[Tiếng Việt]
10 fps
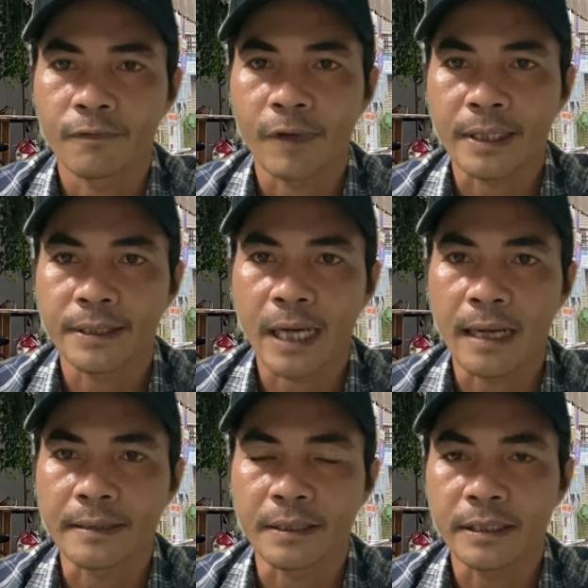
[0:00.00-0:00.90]
vạch
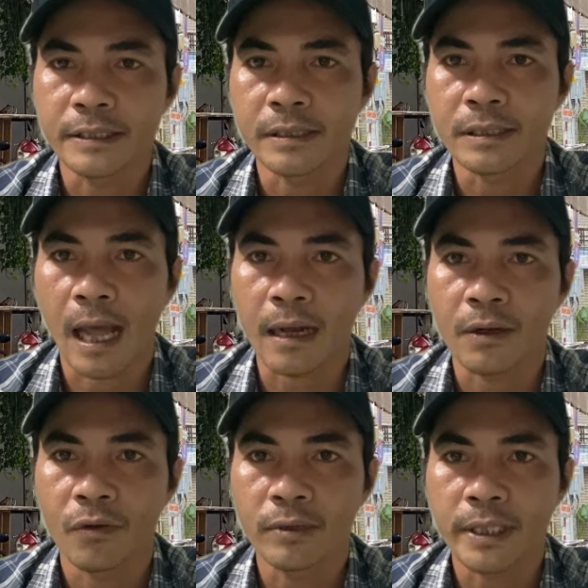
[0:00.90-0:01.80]
trần những cái sự thật
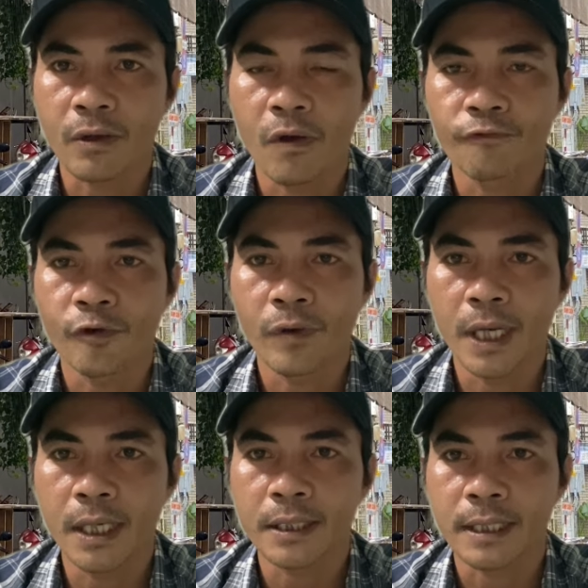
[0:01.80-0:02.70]
của cái con vô
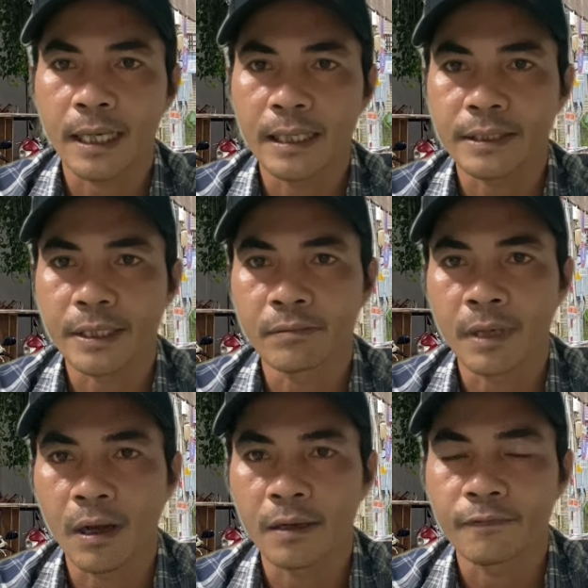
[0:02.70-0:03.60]
ơn đó là chị Hồng
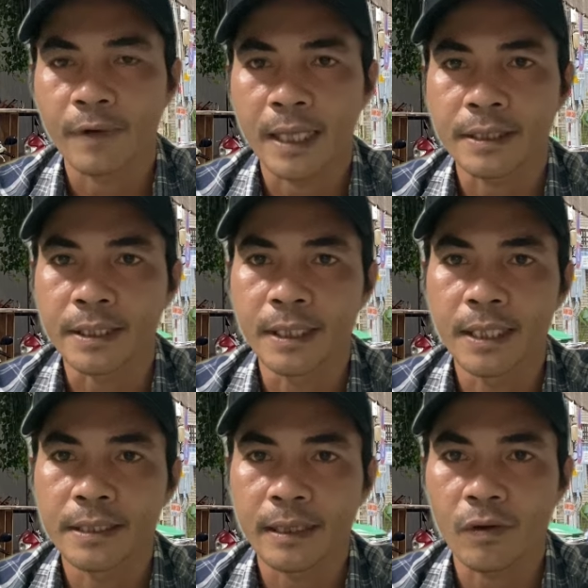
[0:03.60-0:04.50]
Loan và chị
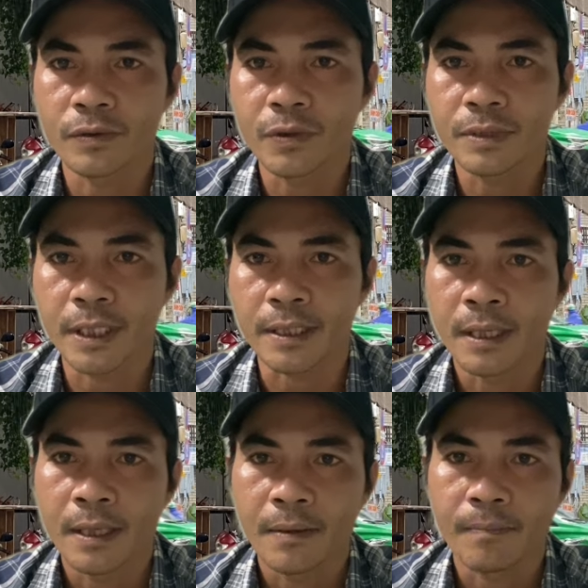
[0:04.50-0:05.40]
Ni nha cô chú anh chị
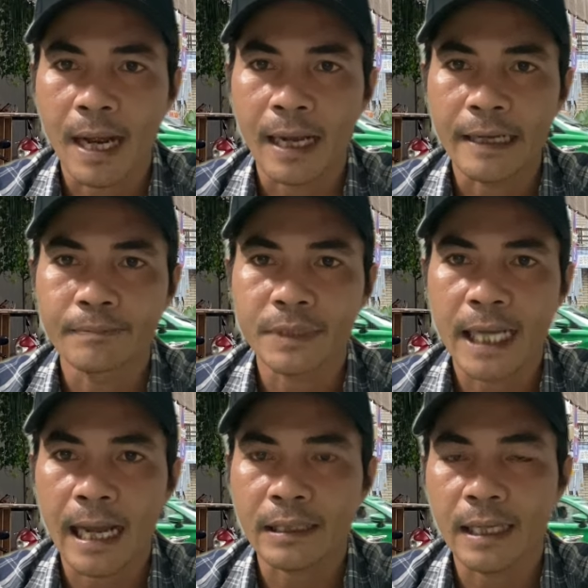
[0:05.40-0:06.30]
mà em
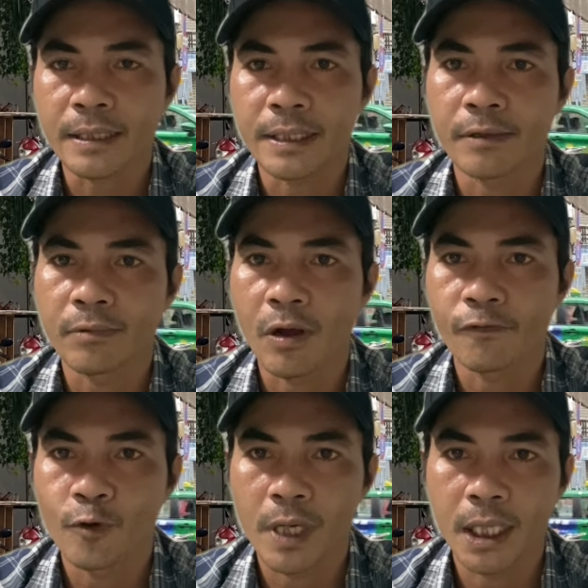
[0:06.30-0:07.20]
chả thấy chị Hồng Loan
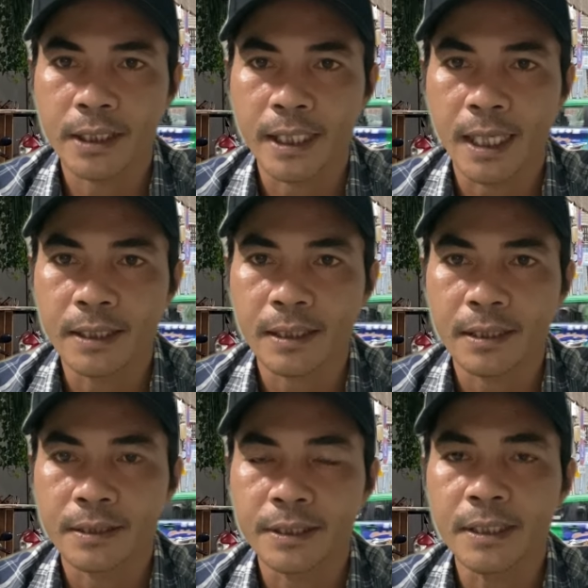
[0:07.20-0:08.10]
vô ơn gì hết
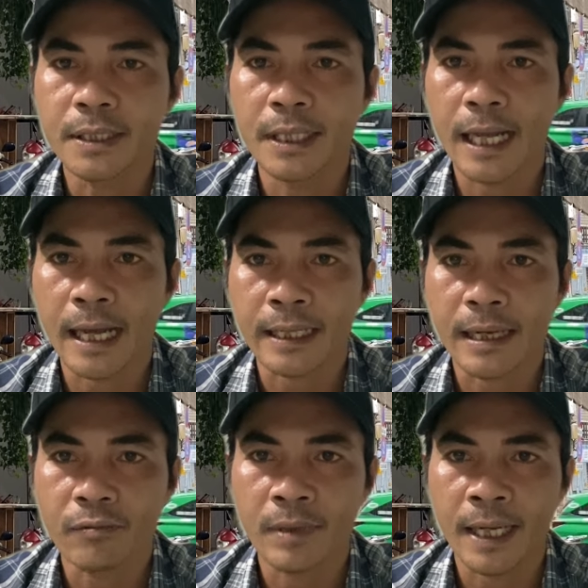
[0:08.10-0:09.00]
chính là cái
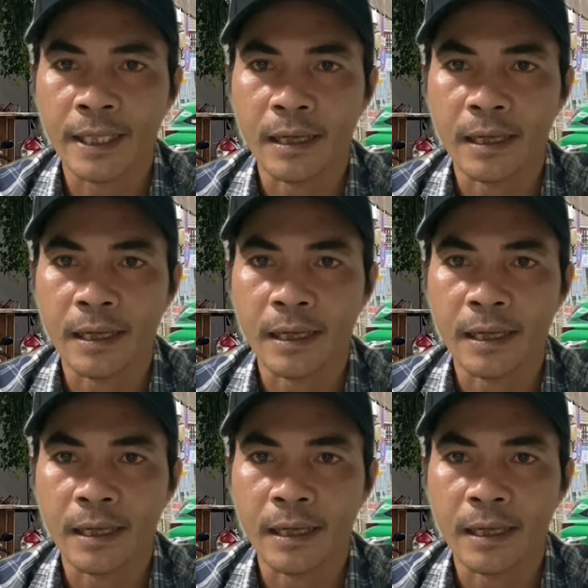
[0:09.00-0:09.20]
ông này